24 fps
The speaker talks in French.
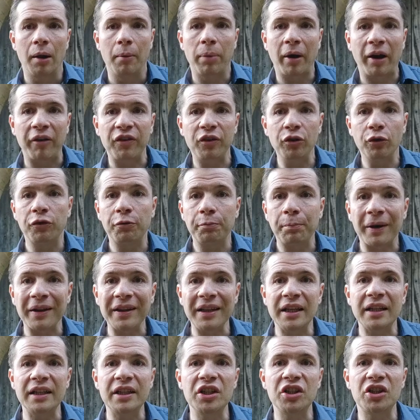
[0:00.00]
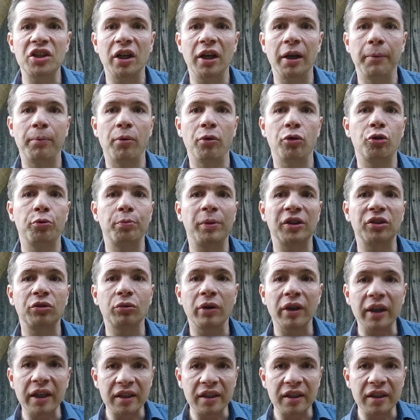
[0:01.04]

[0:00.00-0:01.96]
Bref, il ne faut pas négliger les préoccupations